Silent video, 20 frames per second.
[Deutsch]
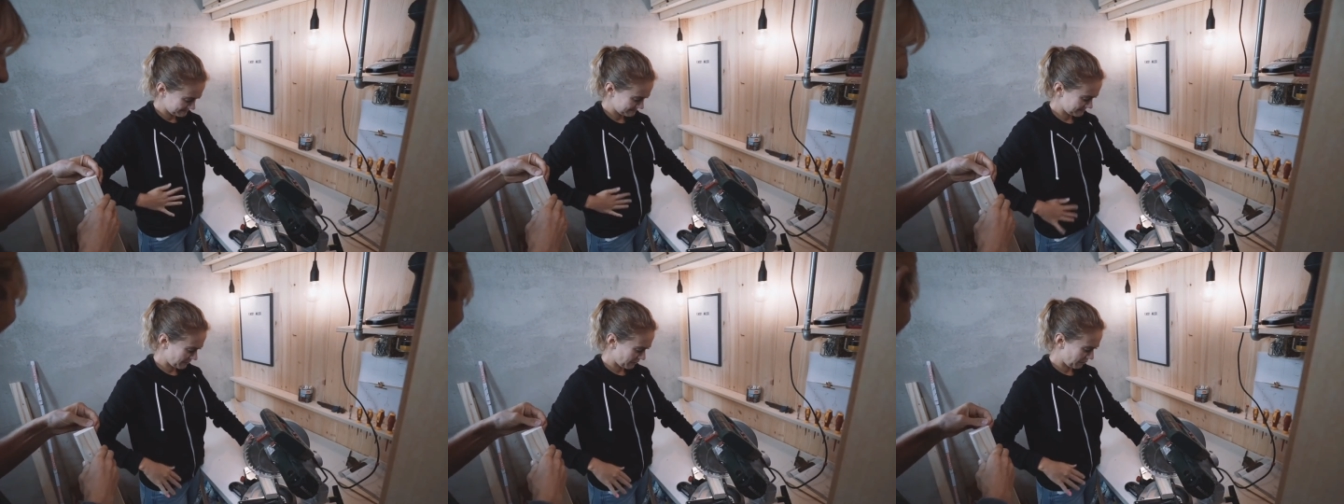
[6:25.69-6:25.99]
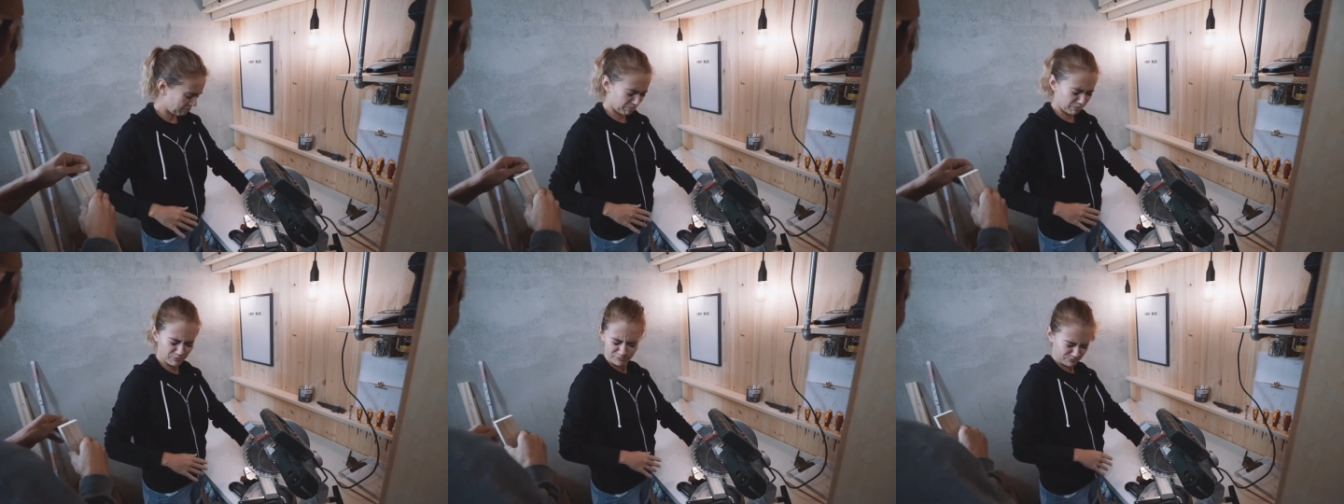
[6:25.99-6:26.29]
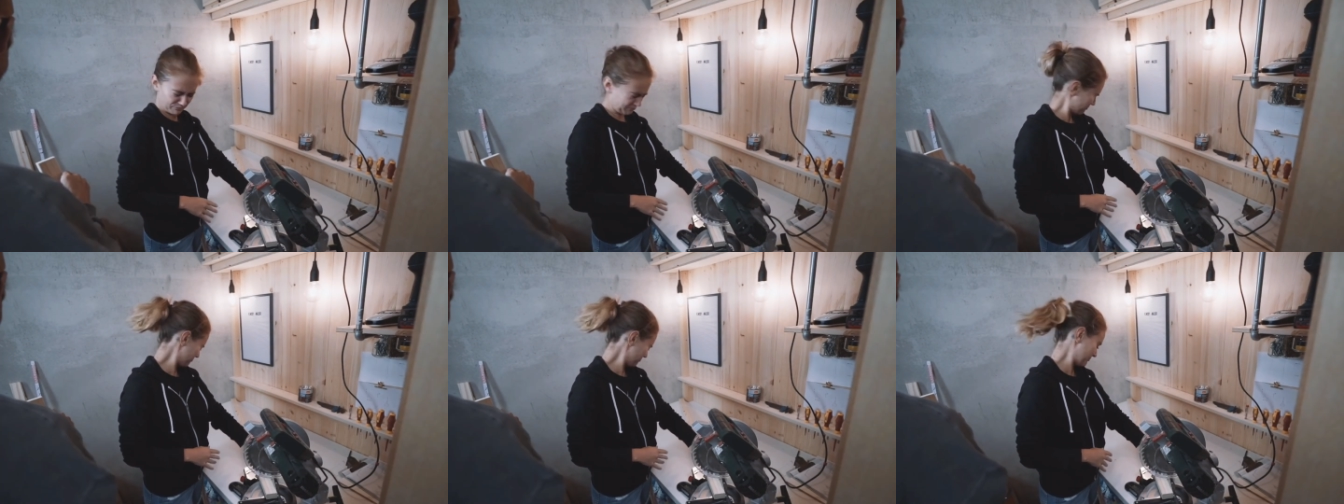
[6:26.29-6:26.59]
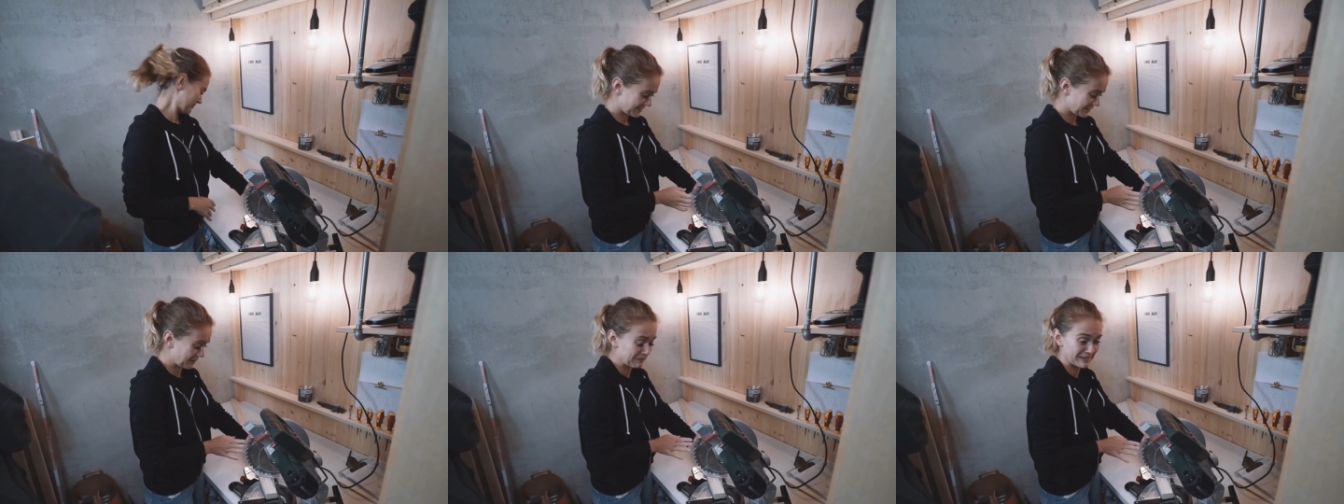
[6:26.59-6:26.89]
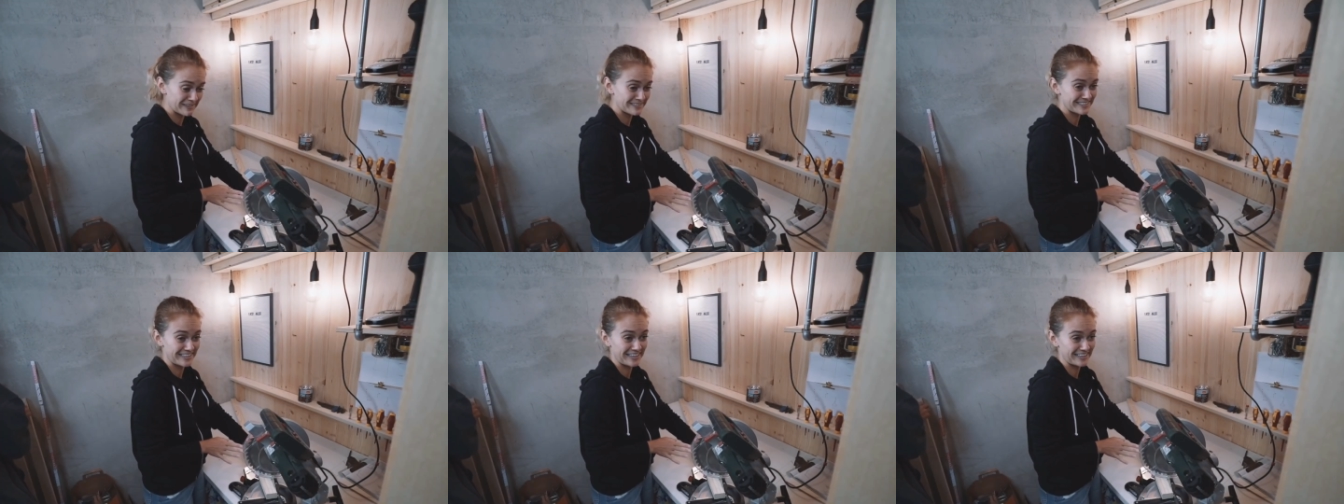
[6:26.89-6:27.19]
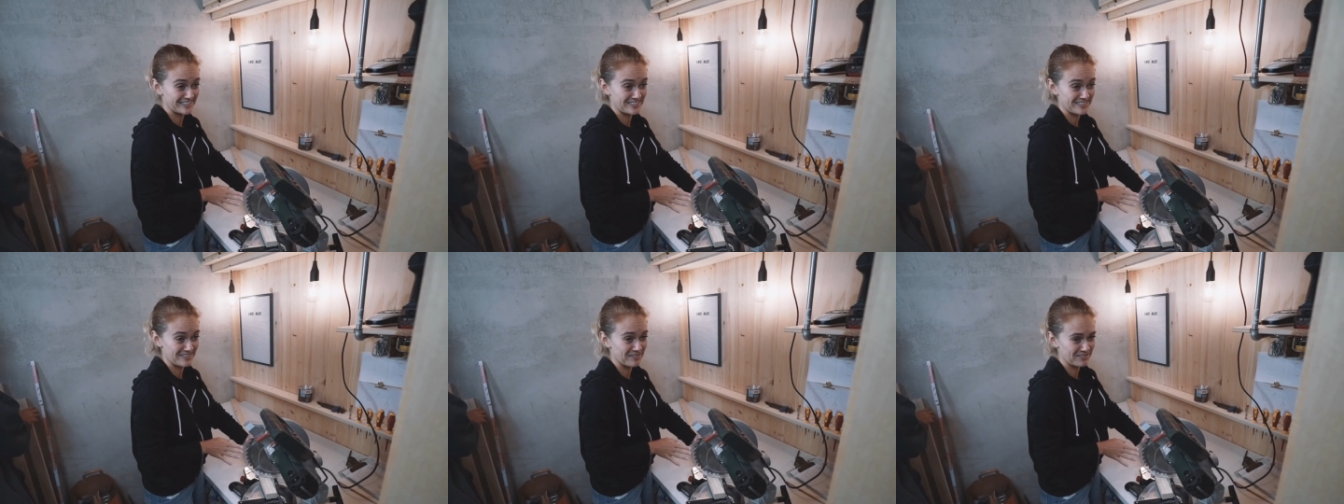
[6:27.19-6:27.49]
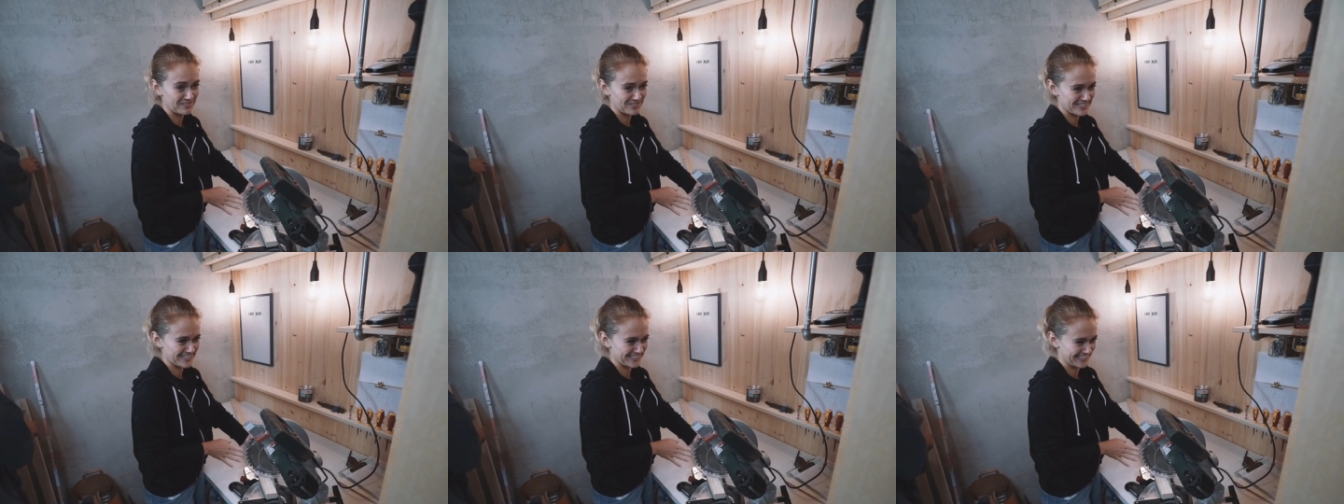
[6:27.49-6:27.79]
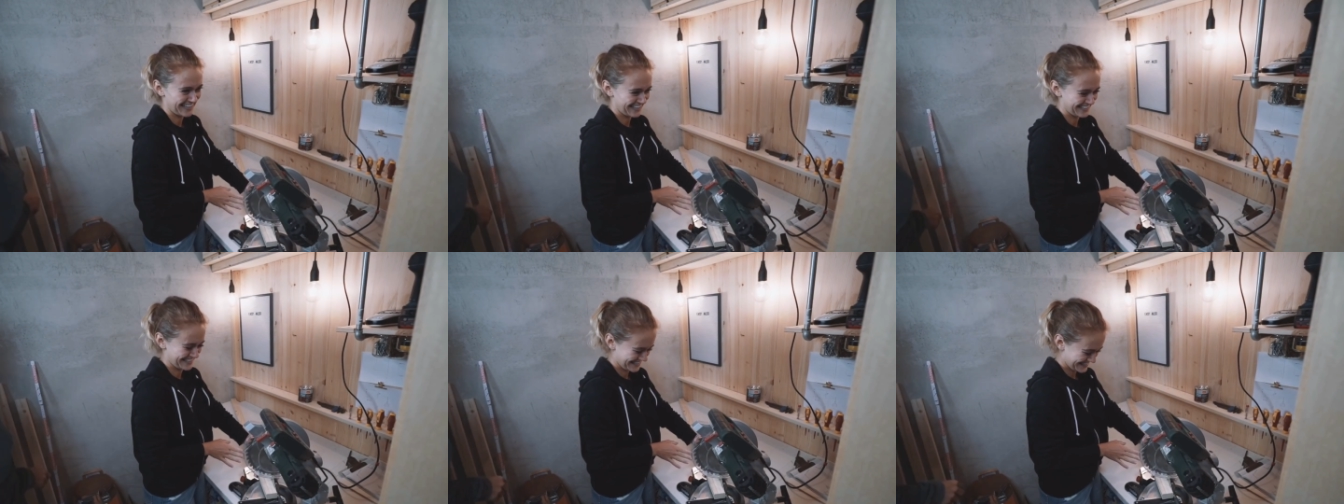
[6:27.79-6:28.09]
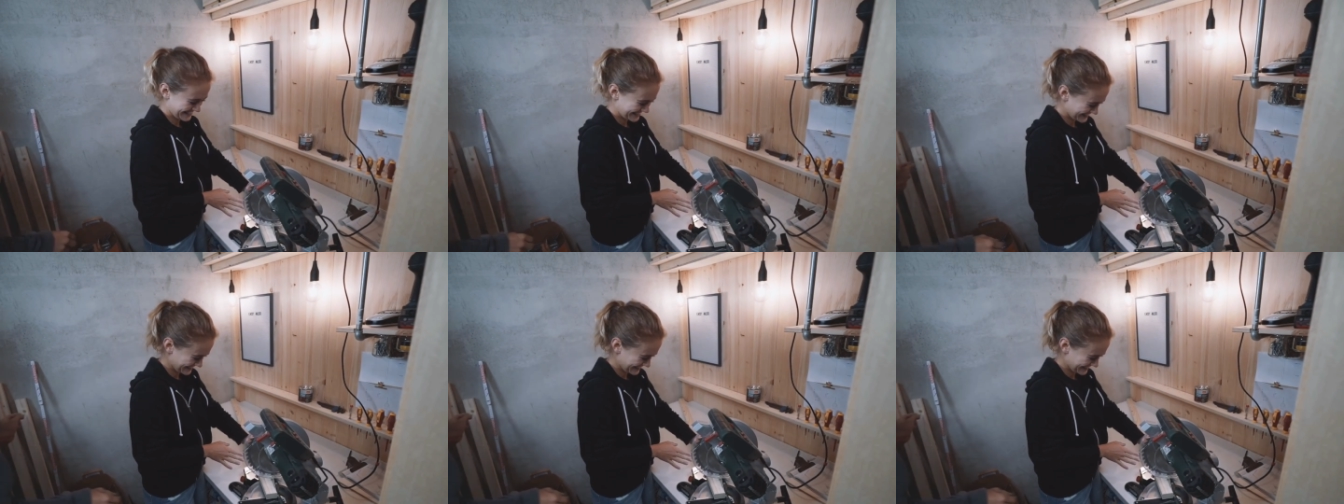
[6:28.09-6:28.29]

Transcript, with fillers: ihr ja daraus doch was mitnehmen. Und zwar habe ich